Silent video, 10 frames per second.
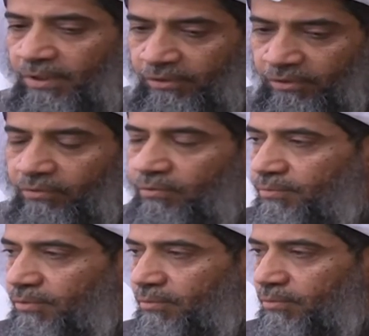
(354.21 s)
هذه خطوة
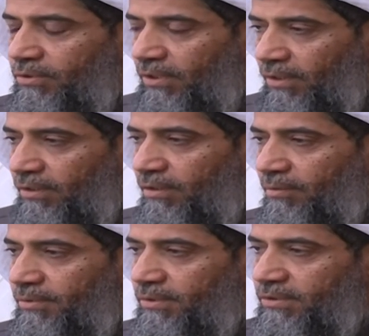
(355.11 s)

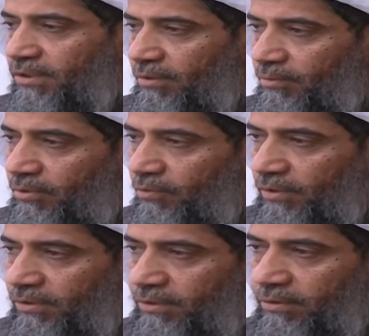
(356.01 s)
مستحقة من الجانب
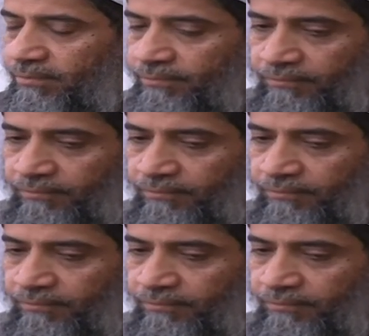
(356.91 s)
الكويتي